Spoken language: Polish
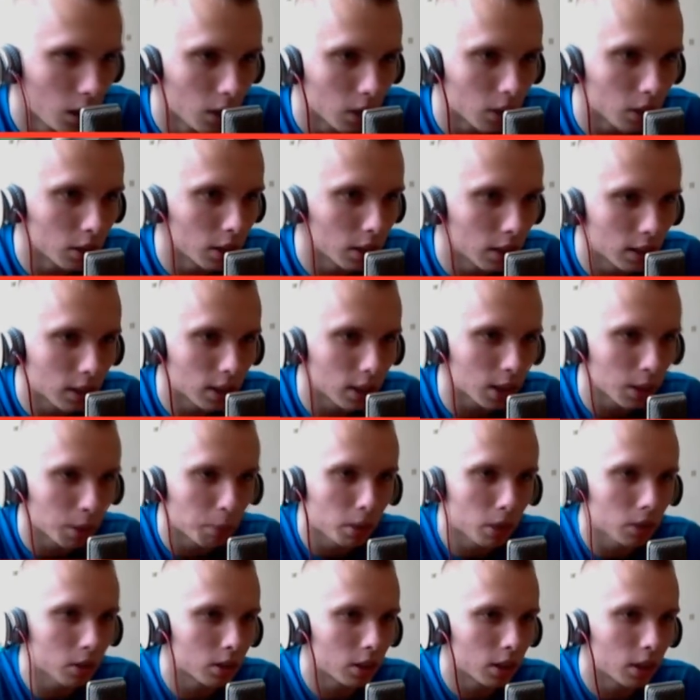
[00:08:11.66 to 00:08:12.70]
To nie jest takie
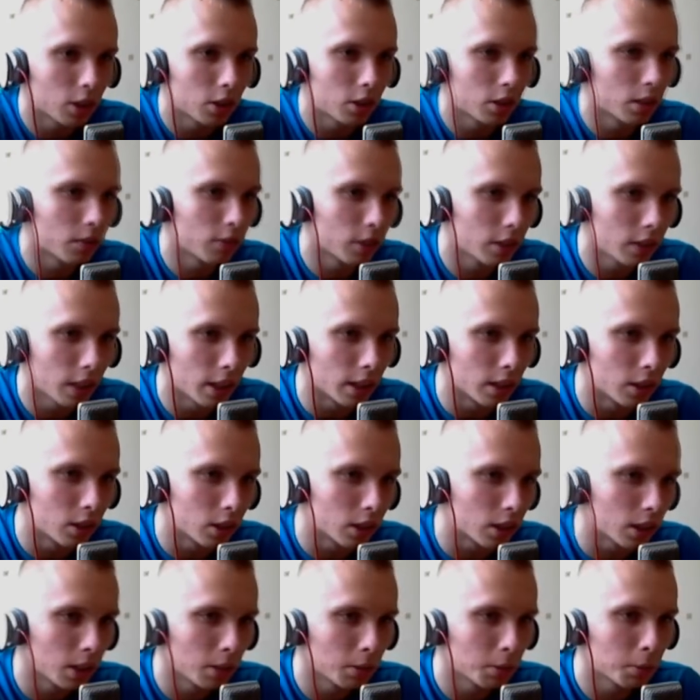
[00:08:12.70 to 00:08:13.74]
proste, jak ci się wydaje.
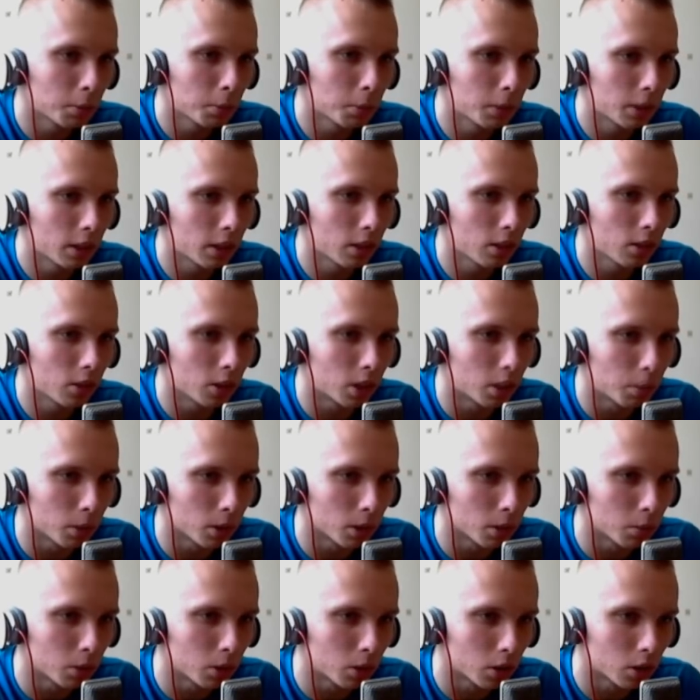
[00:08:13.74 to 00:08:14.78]
Czekaj, ja spróbuję tego się
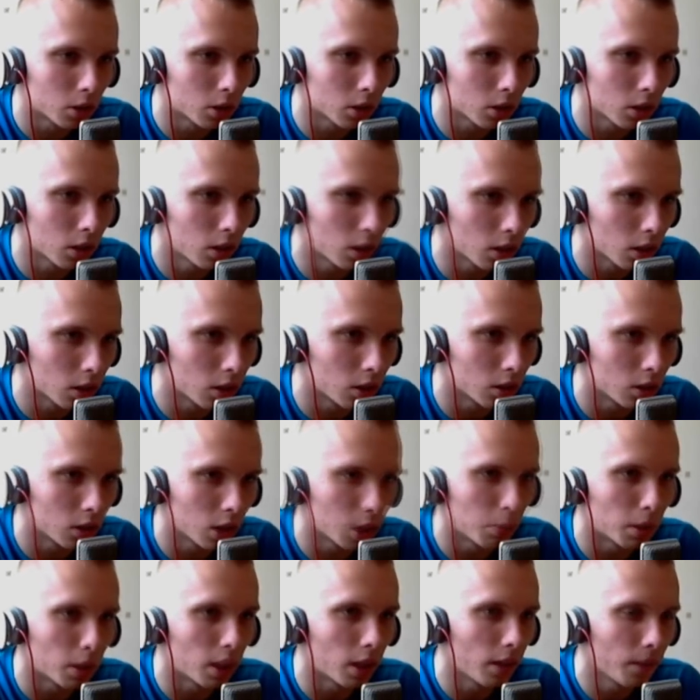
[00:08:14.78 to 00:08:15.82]
pozbyć jeszcze, tego
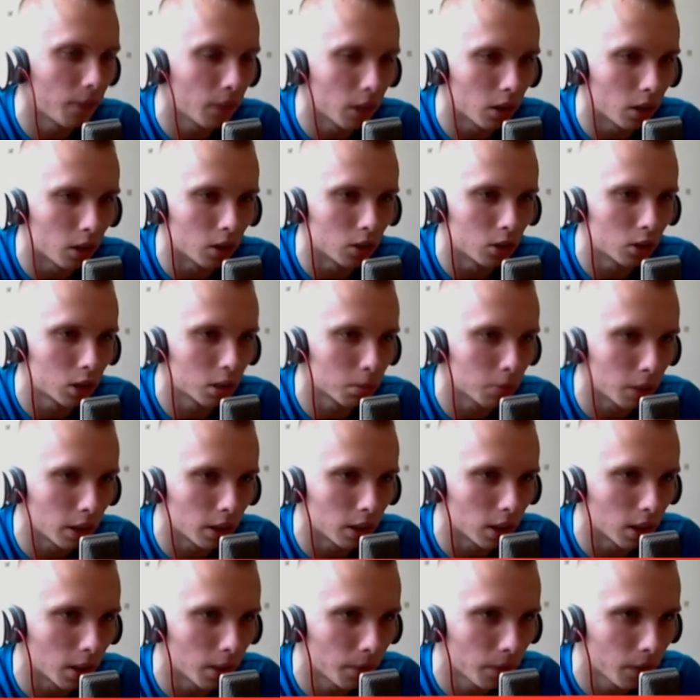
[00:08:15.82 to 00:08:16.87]
żebra. O, trzymaj
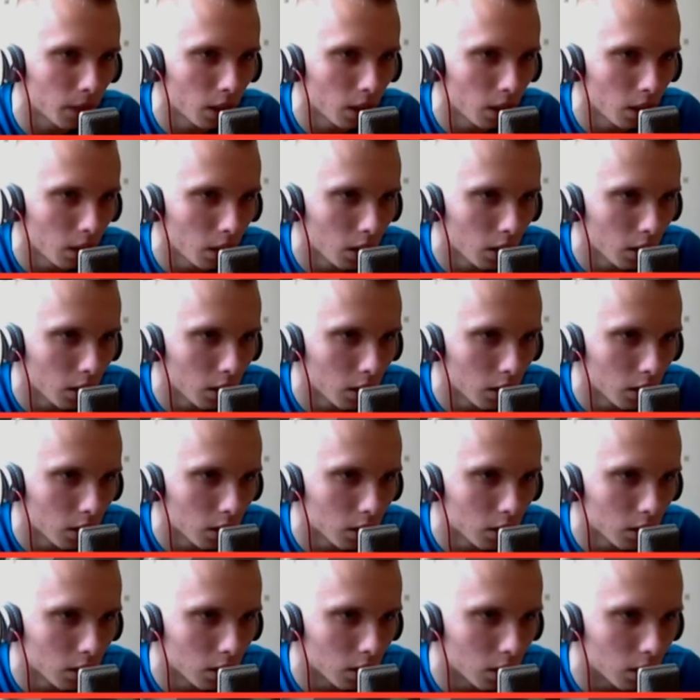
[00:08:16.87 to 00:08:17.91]
tam.
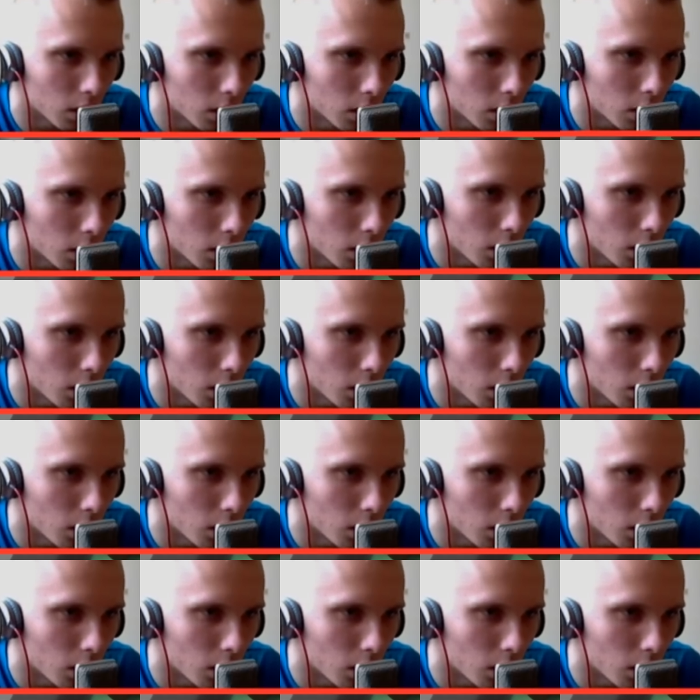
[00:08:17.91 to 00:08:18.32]
Eee...